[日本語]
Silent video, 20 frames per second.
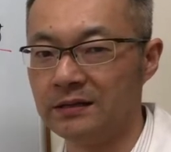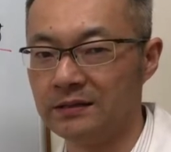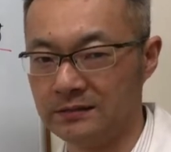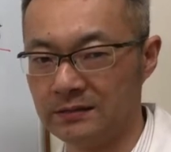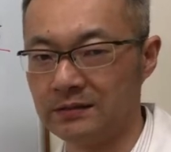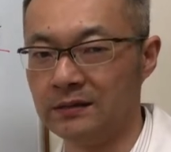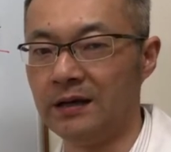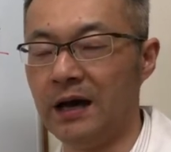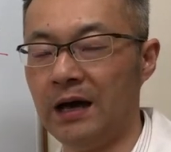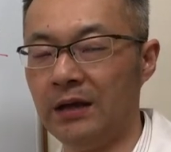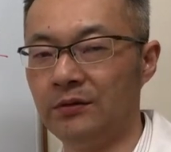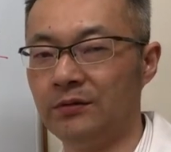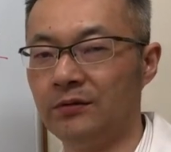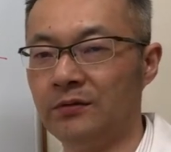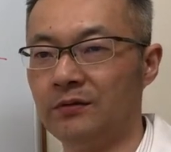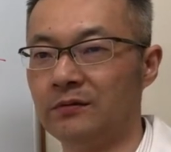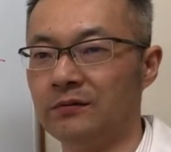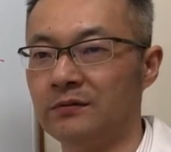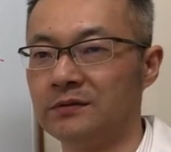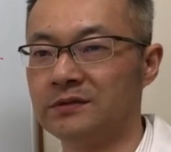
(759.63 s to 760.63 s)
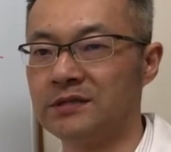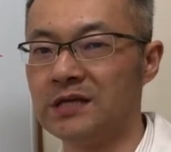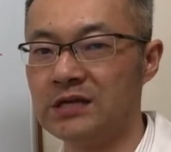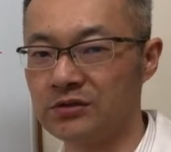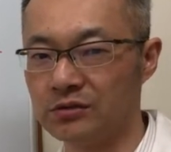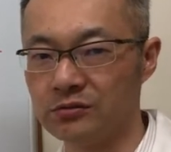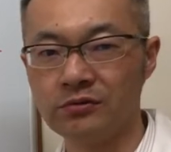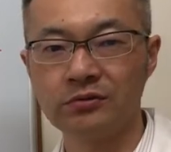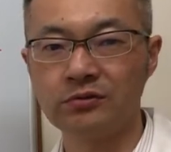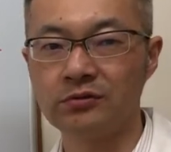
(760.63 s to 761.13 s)
うん、あの正
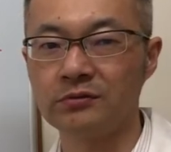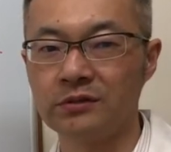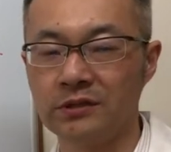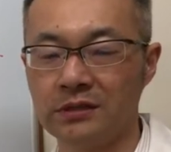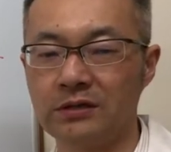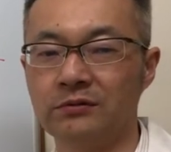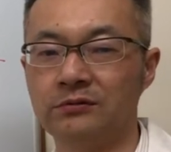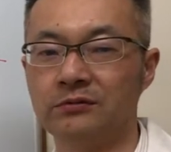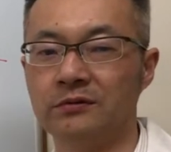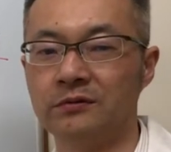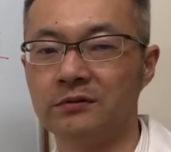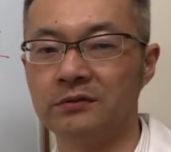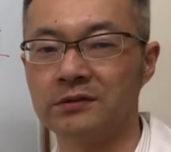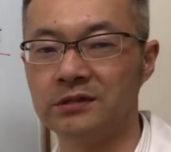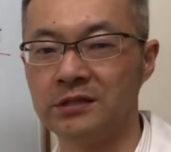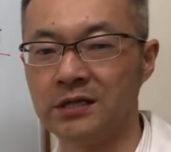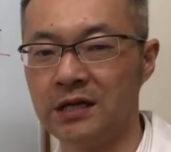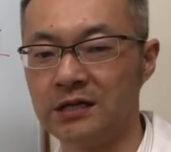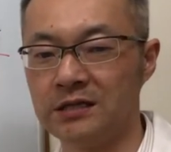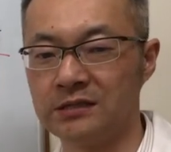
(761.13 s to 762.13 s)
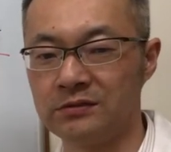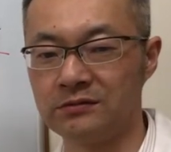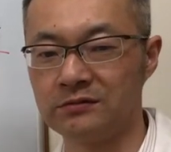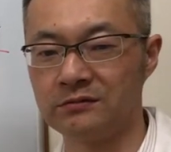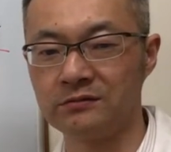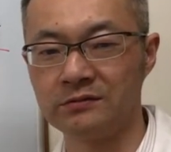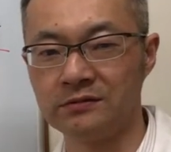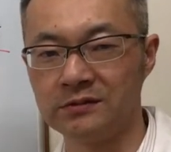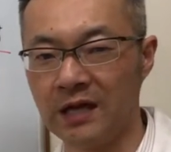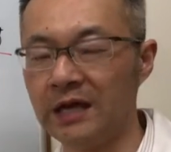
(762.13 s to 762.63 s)
常の人ってね本当生理
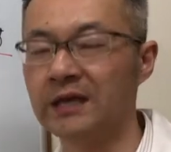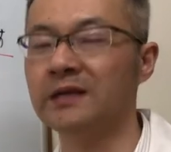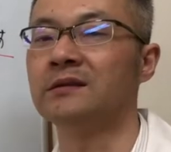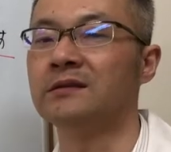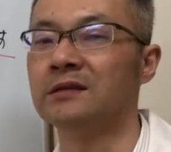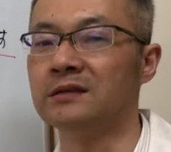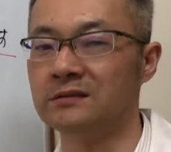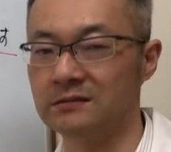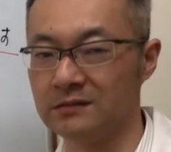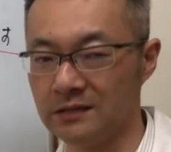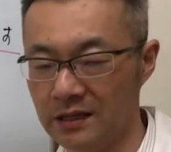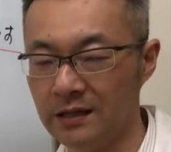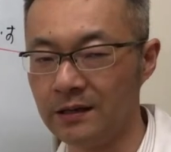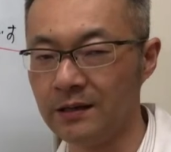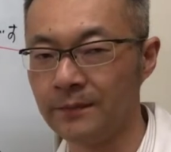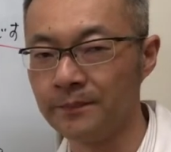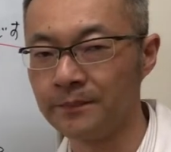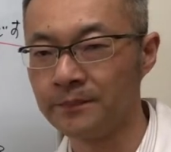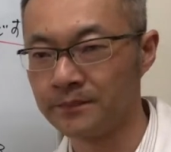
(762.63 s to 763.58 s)
痛ないんですね。